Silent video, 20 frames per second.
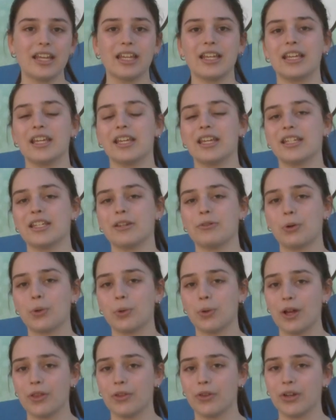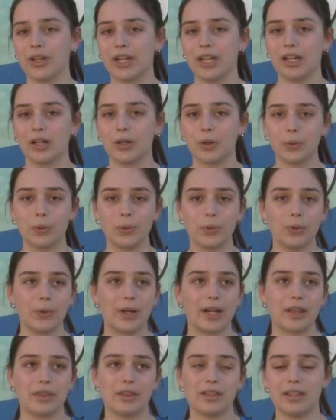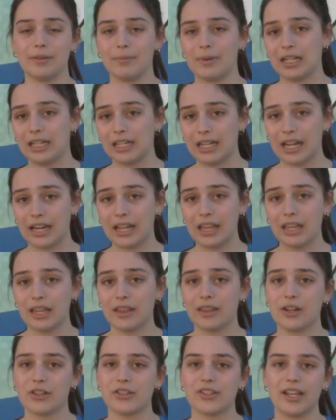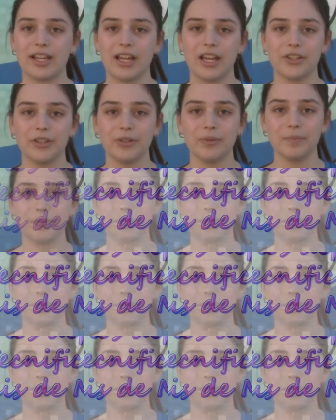y llevo jugando en el club RCTM Linares desde los 6 años.